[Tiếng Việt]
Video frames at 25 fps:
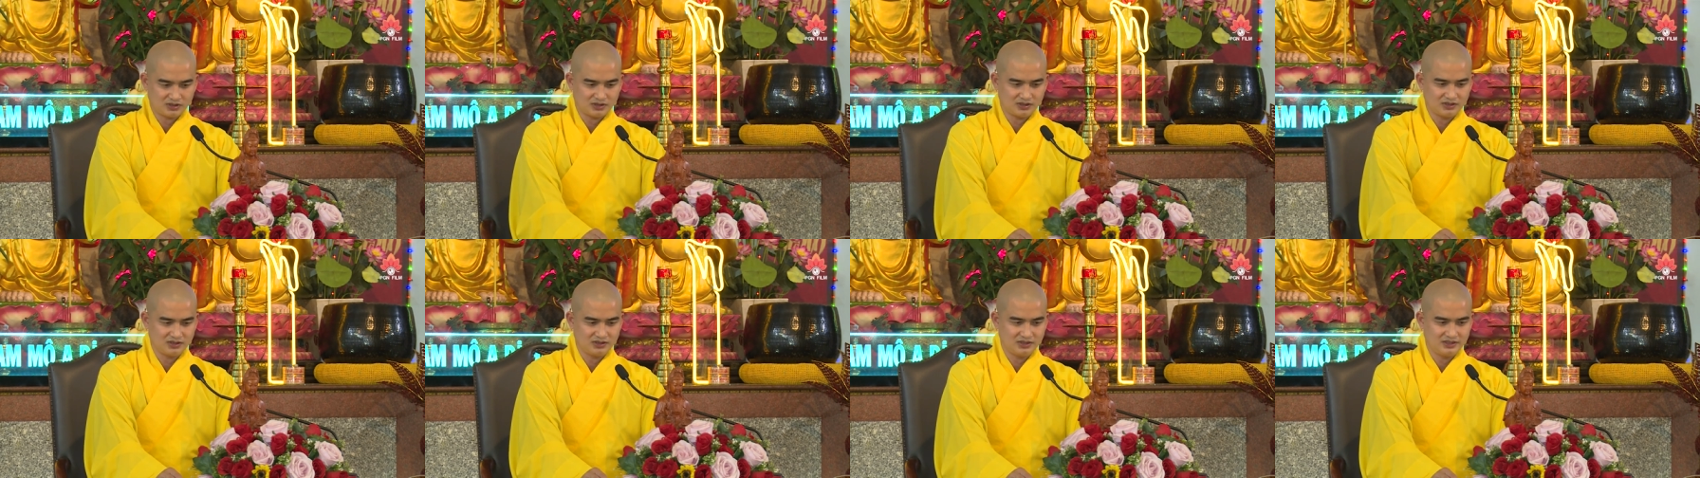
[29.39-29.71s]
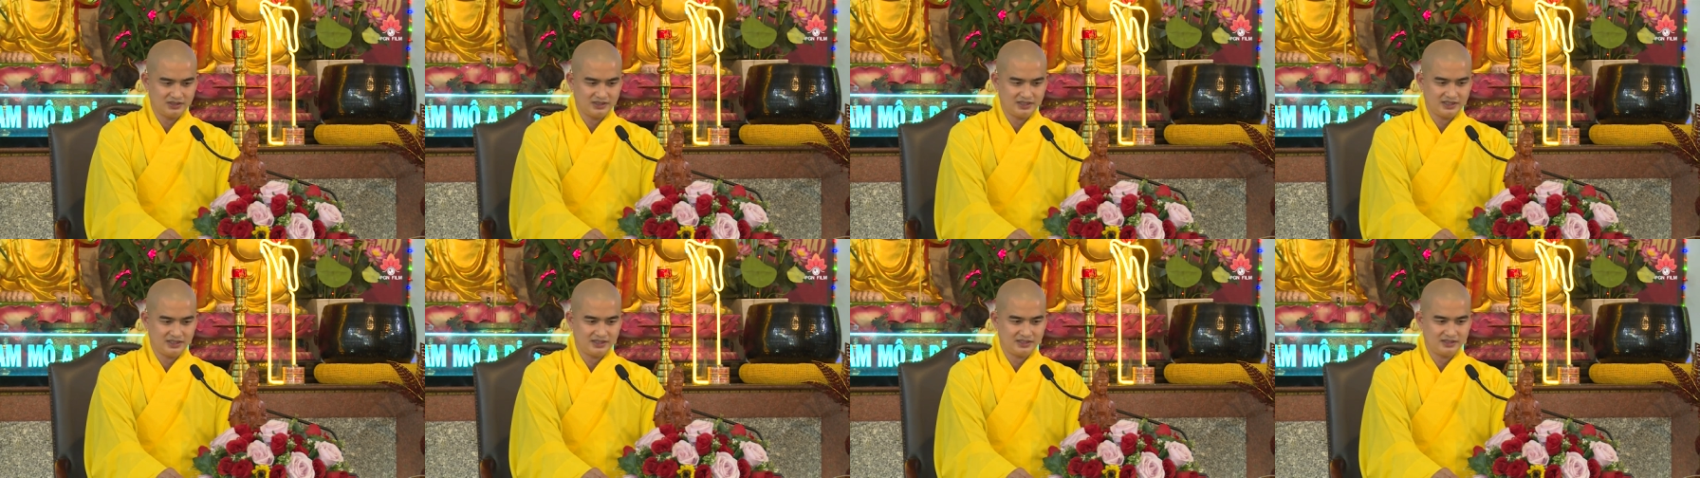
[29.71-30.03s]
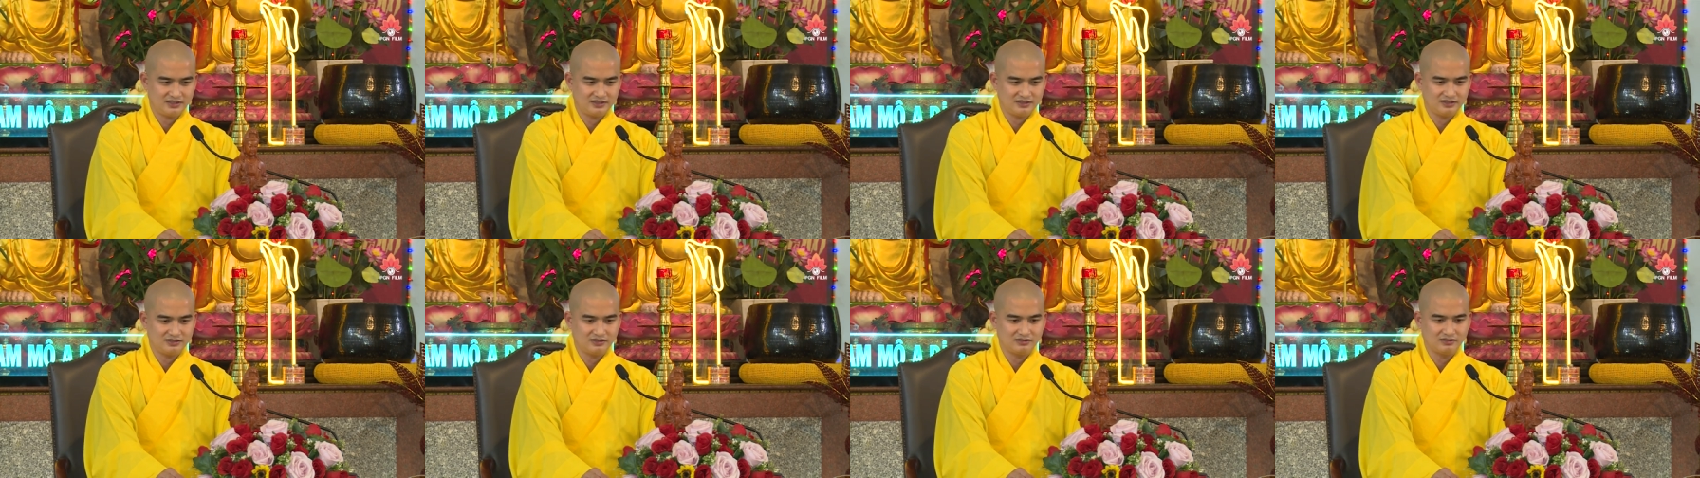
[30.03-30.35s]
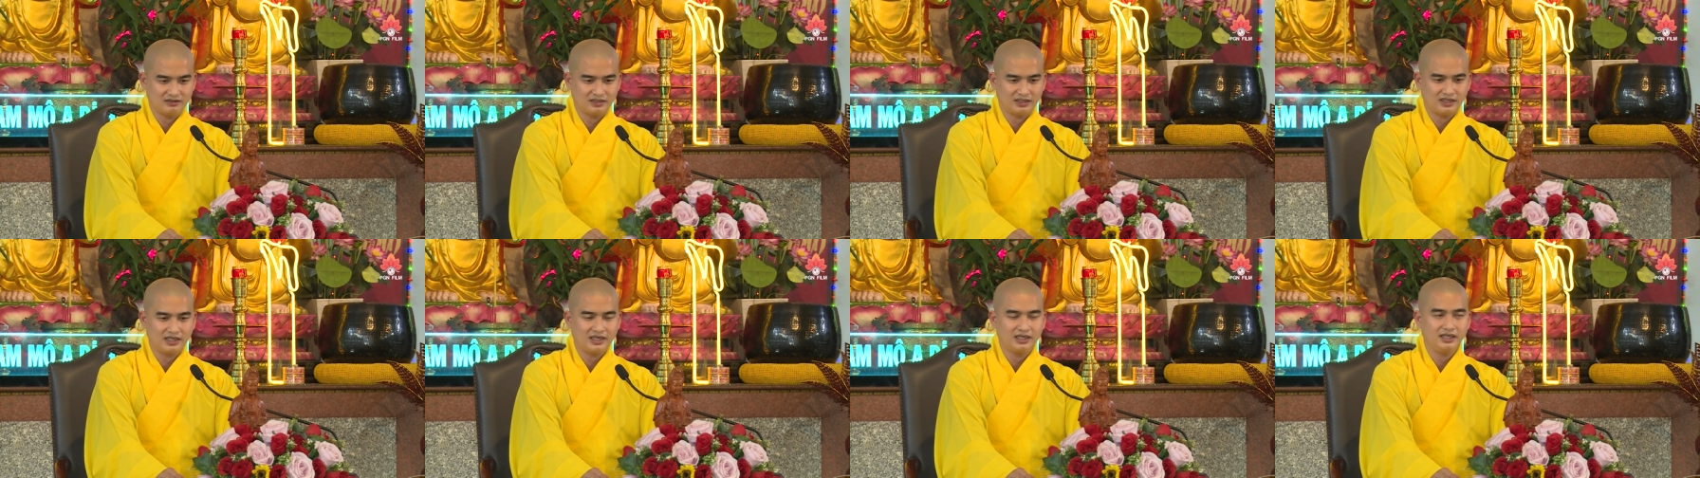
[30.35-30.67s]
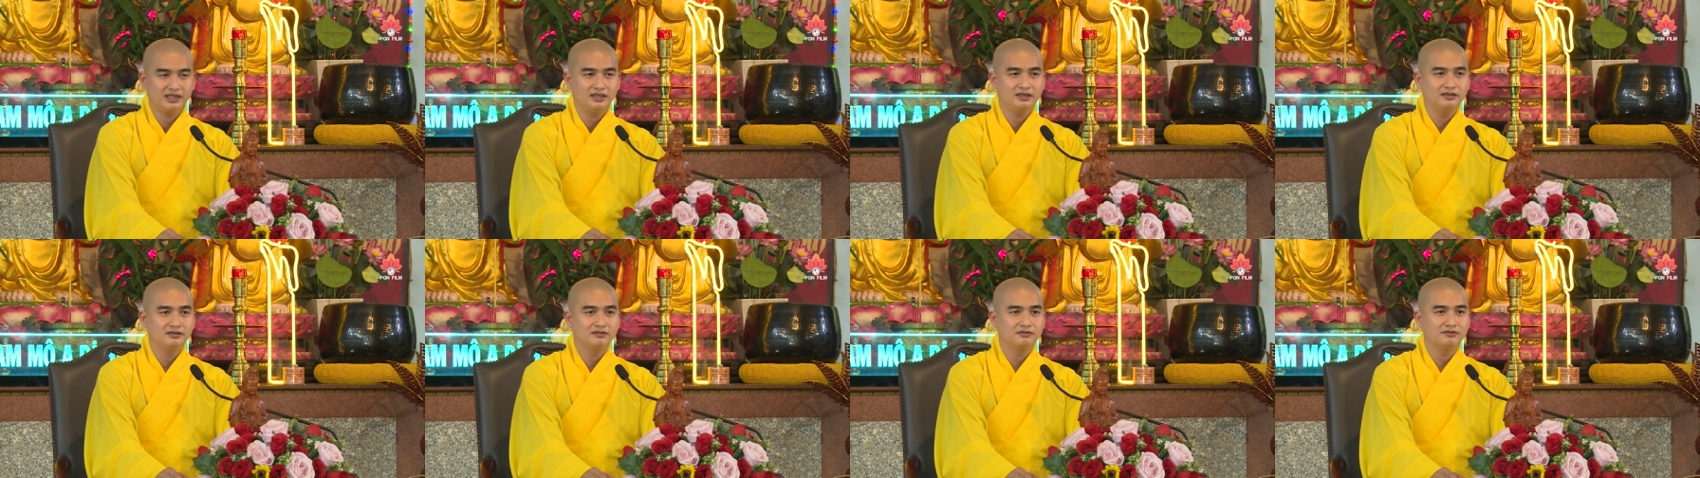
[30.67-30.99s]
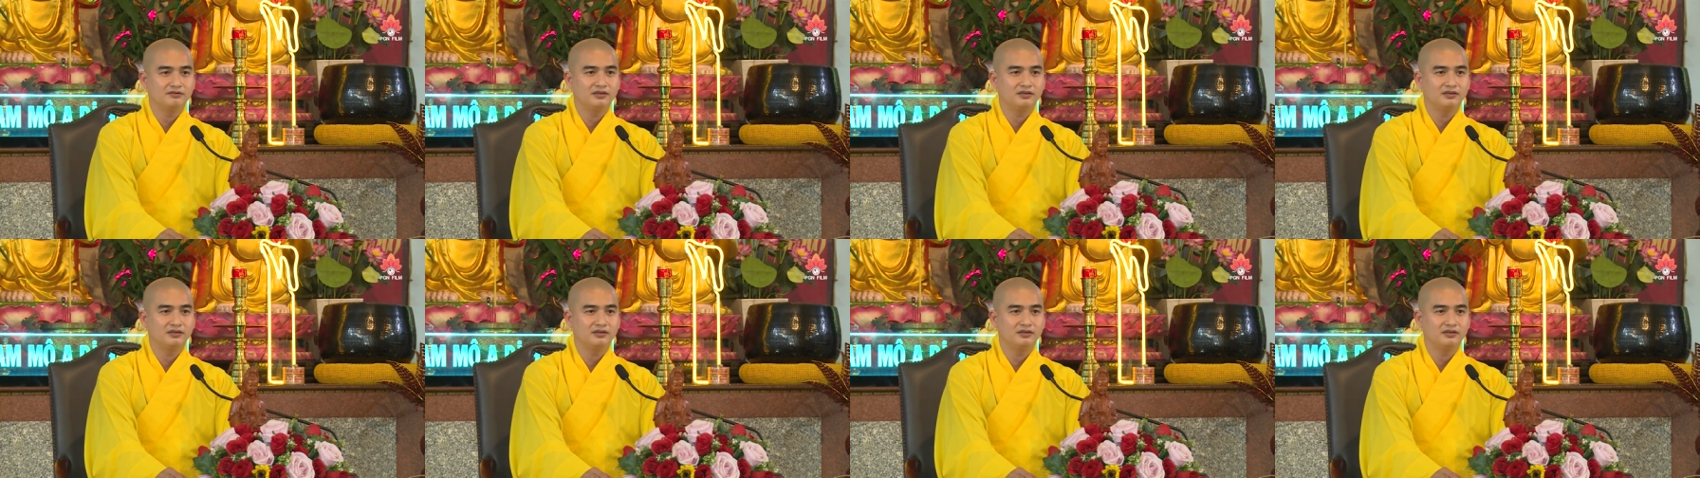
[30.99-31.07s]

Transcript: thời gian gần đây